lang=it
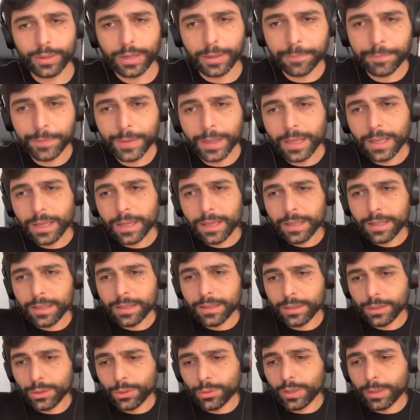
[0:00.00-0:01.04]
Allora,
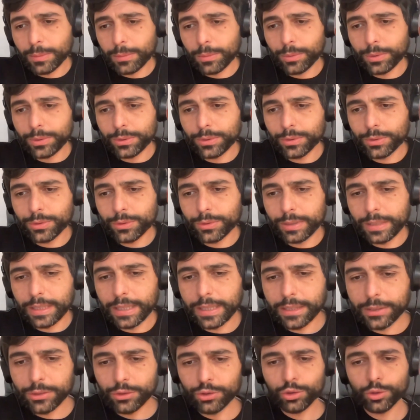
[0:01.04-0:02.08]
eh, chiudiamo questo
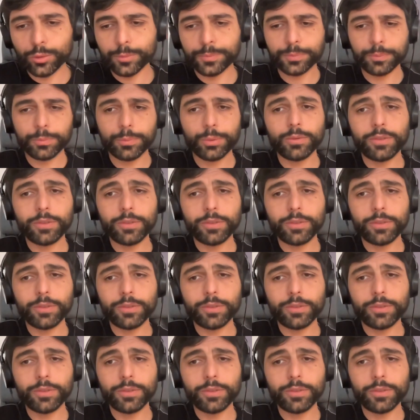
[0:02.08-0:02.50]
sondaggio.